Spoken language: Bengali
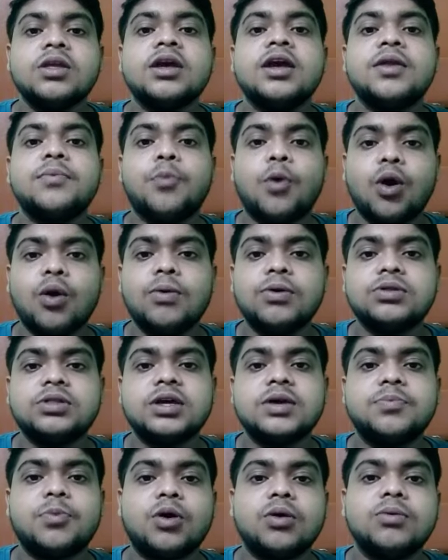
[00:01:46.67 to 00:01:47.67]
এর পরবর্তী
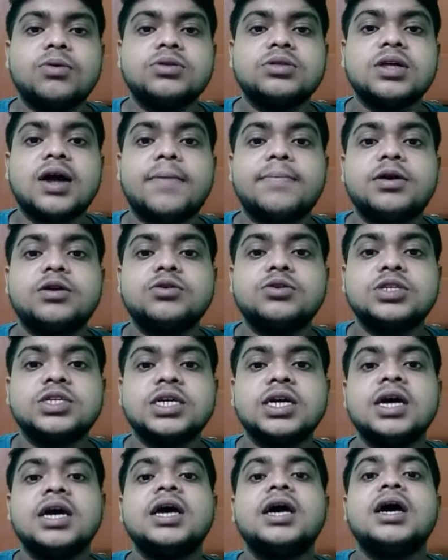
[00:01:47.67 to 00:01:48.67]
পরবর্তী আপডেট হচ্ছে
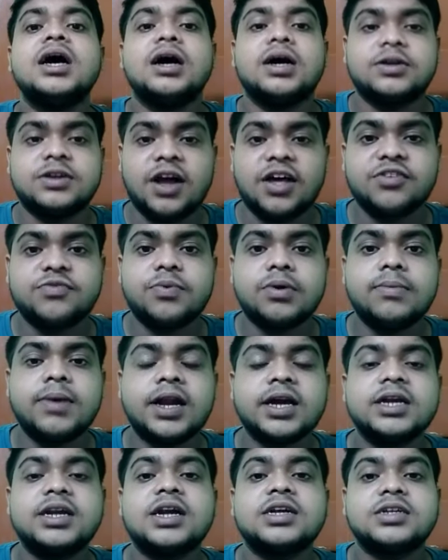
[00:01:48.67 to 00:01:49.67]
ট্রান্সফার
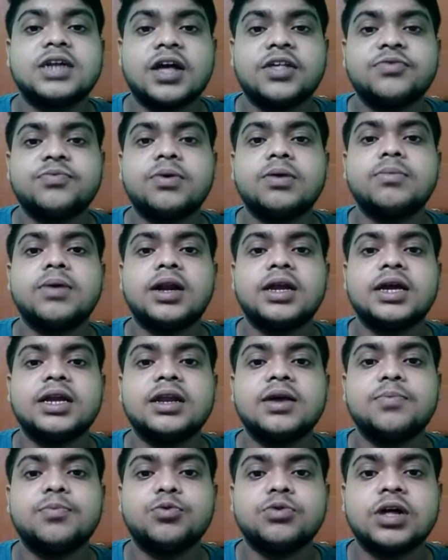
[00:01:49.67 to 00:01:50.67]
মার্কেট আর ট্রান্সফার
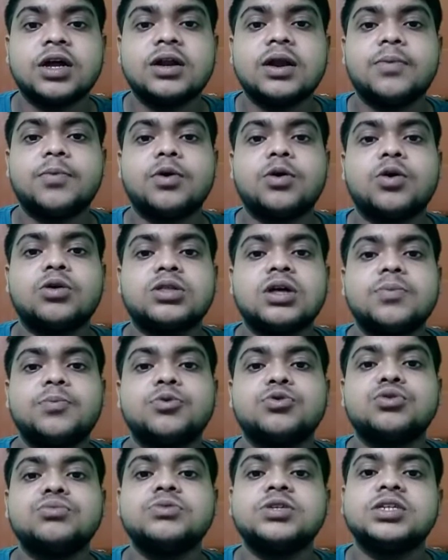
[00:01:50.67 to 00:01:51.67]
মার্কেটের প্রধান কথা
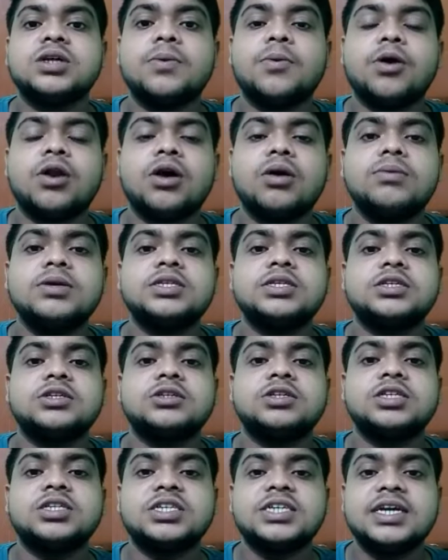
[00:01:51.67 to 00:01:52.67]
প্রথম যেটা বলা হবে সেটা
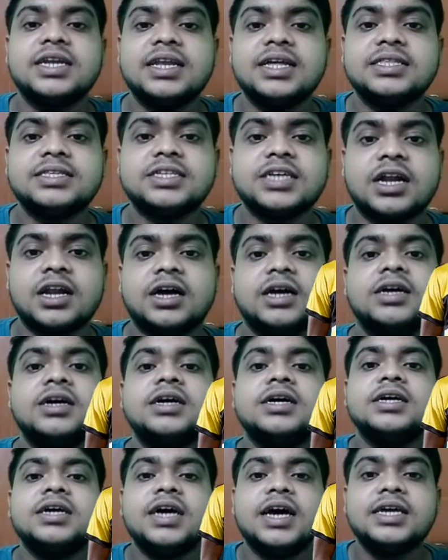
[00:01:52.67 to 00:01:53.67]
হচ্ছে চিংলেন সানা
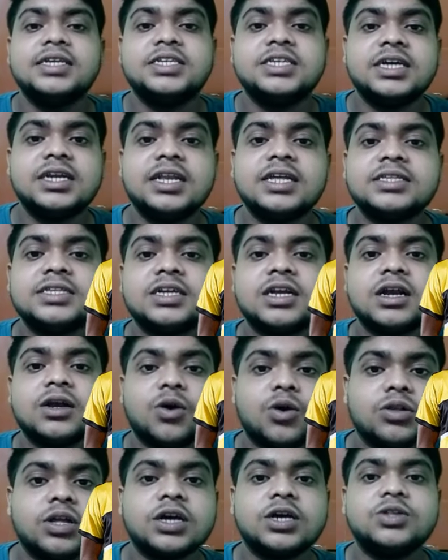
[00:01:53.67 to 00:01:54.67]
এই চিংলেন সানার
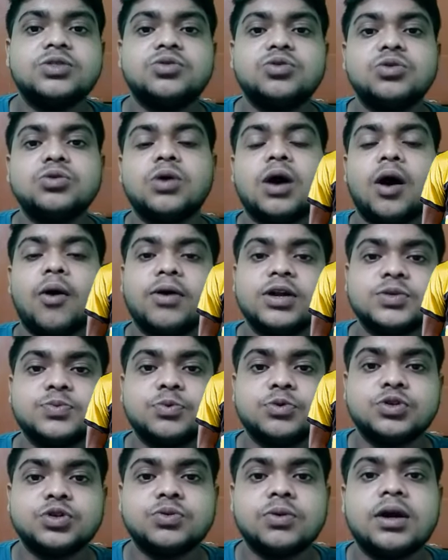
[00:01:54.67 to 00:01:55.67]
কথা কিন্তু আওয়ার
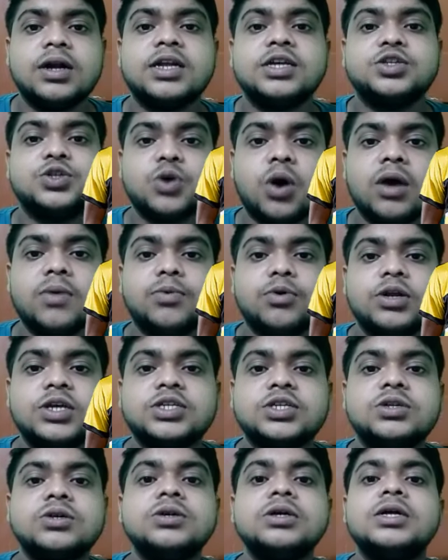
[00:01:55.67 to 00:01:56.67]
স্পোর্টস ওয়ার্ল্ডে জয়
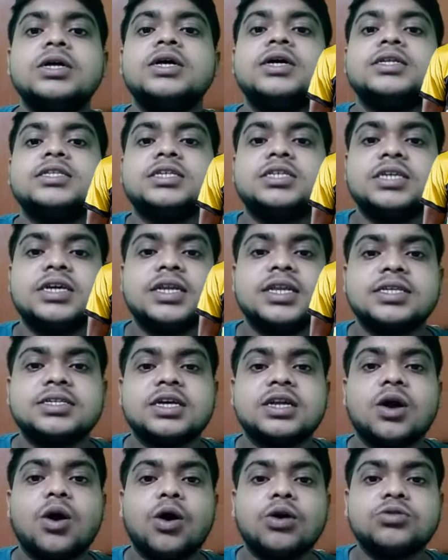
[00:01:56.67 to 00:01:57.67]
বলেছিল যে চিংলেন
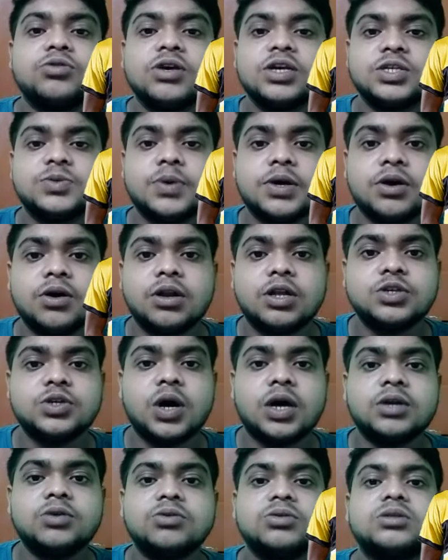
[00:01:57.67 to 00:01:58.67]
সানা হয়তো ইস্ট বেঙ্গলে
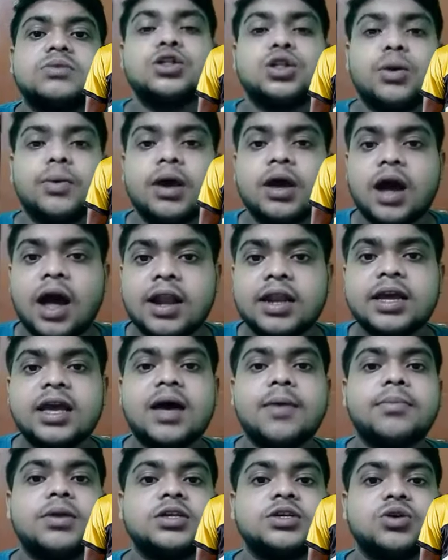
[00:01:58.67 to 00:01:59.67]
জয়েন করতে পারে তবে
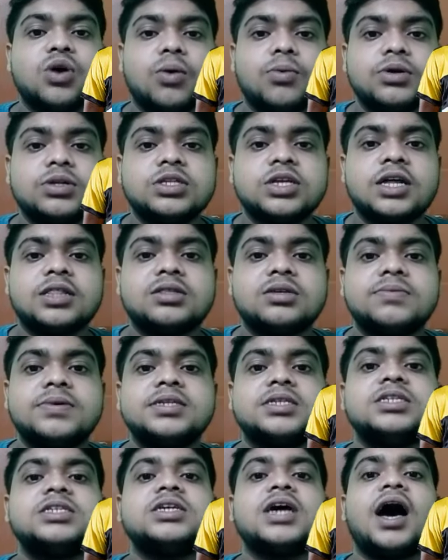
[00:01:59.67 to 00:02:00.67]
কালকে আমরা যে খবর
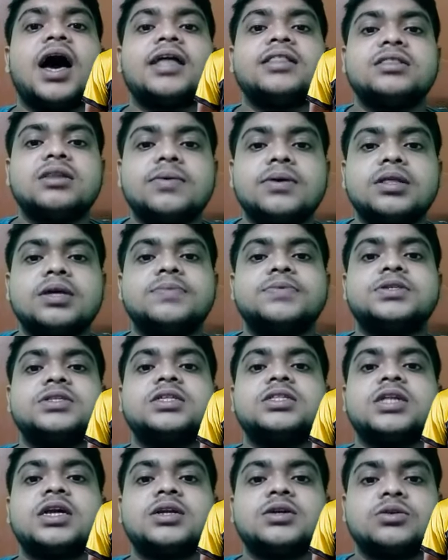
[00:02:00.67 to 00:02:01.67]
জানতে পারছি যে হায়দ্রাবাদ
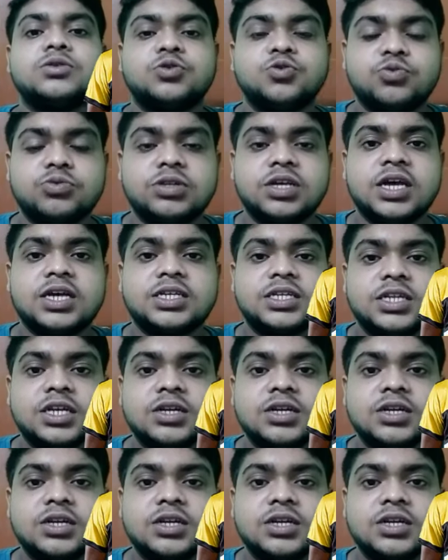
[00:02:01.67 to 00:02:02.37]
এফসিতে তার চুক্তি